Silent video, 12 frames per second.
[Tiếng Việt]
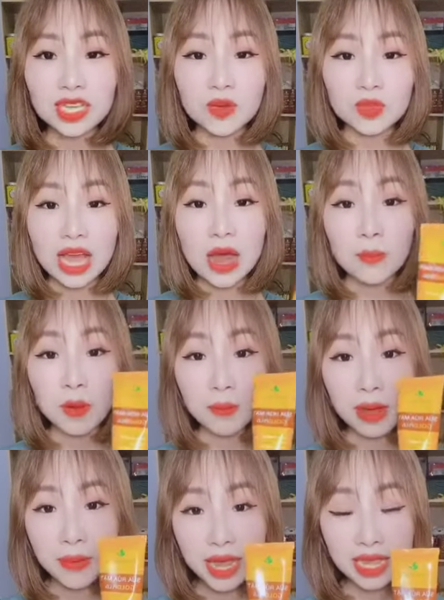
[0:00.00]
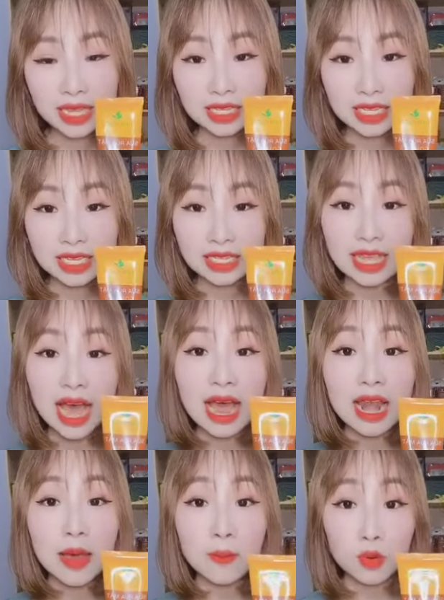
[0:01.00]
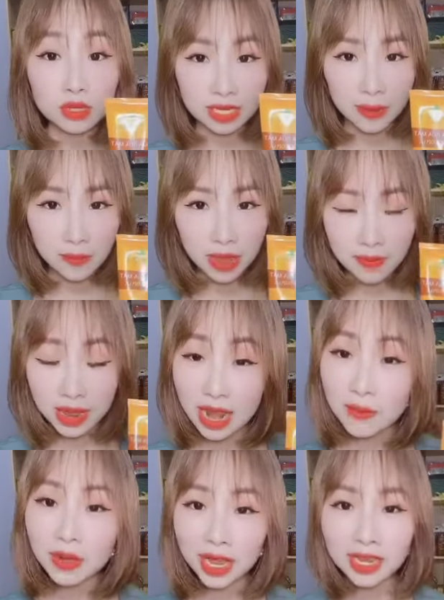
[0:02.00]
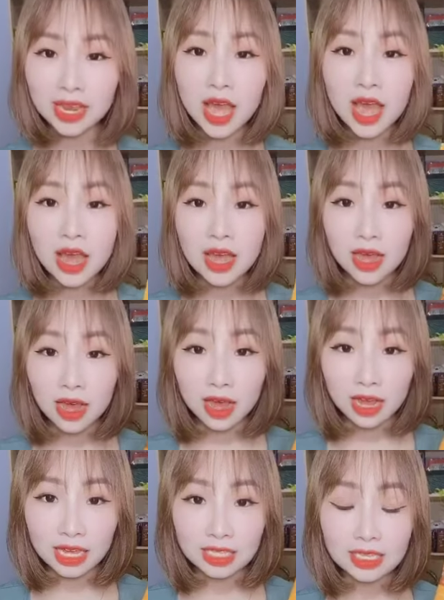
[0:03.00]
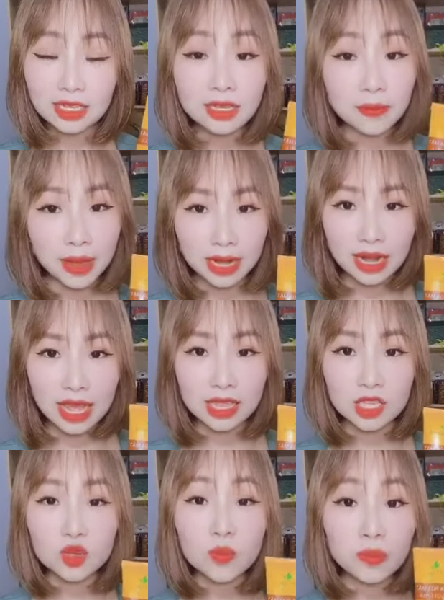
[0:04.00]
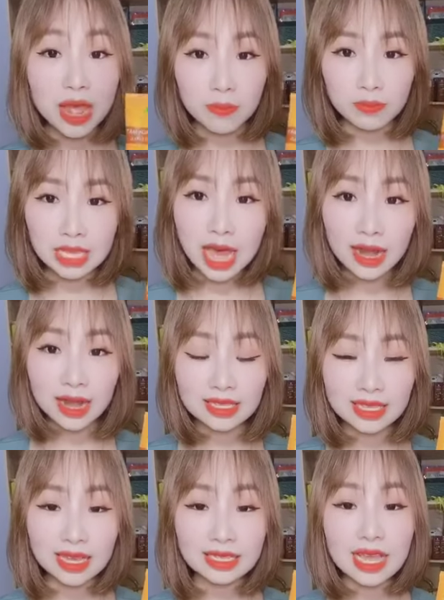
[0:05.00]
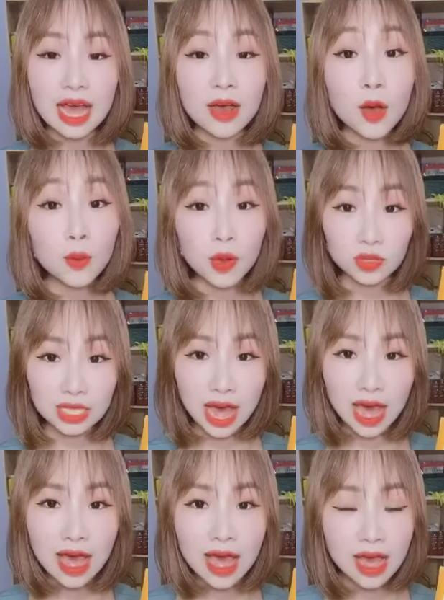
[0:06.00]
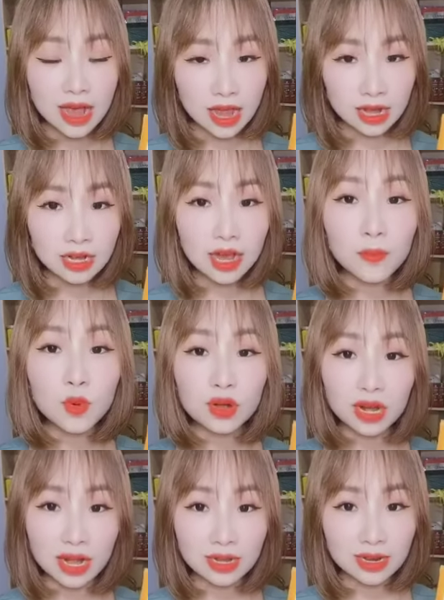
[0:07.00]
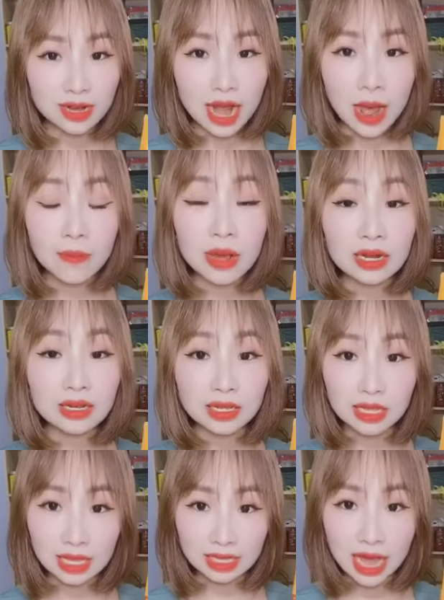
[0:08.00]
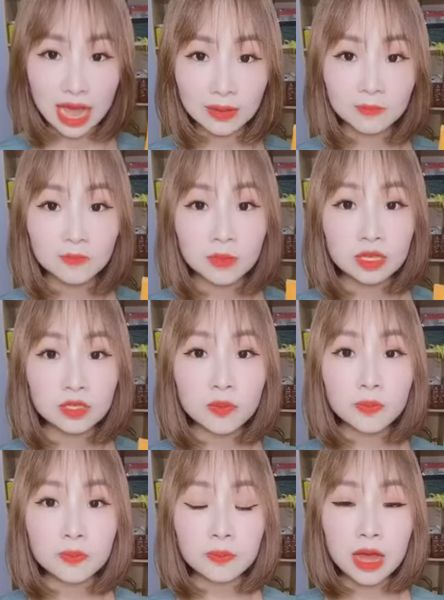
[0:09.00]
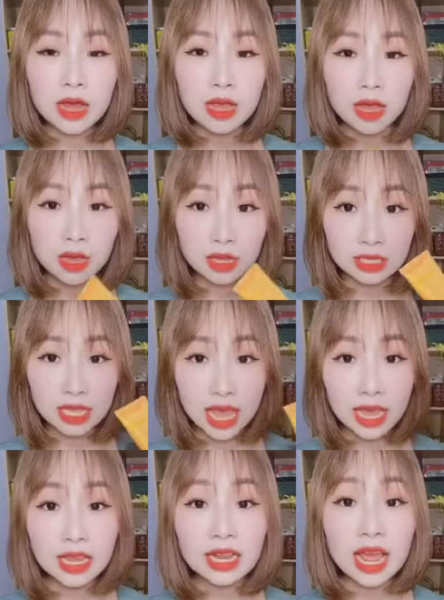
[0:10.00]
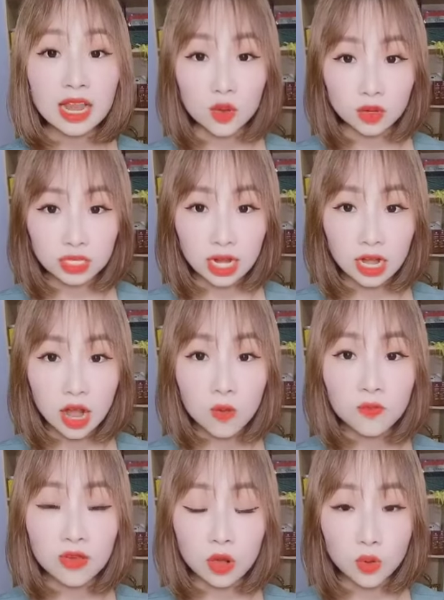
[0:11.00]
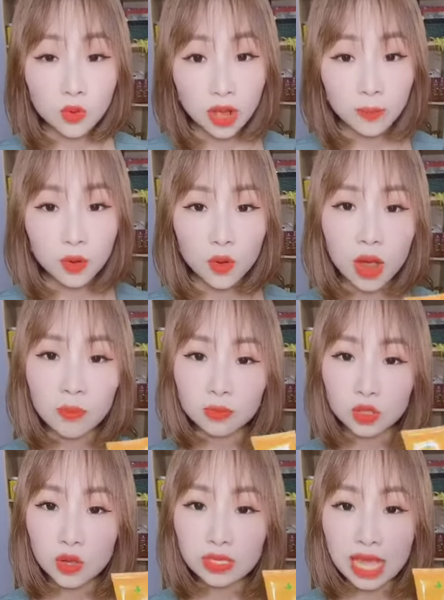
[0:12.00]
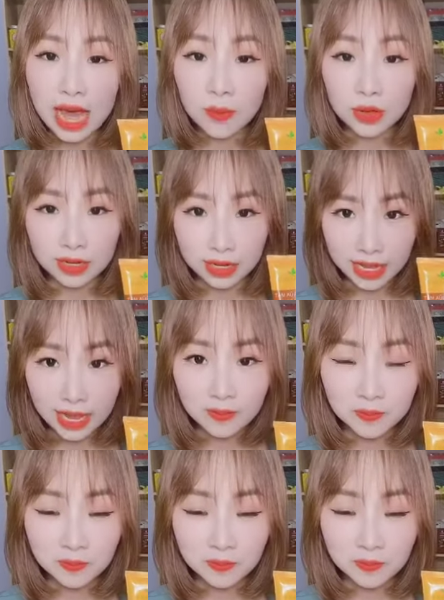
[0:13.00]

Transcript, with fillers: hiệu Thảo Mộc 37 trị giá là 175.000 à, ờ, cái sữa rửa mặt này thì giúp đẹp da này trắng sáng hồng hào da ngăn ngừa mụn ngăn ngừa nám ngăn ngừa tàn nhang giúp uh, xe khít lại lỗ chân lông và cung cấp độ ẩm cho da mọi người nhé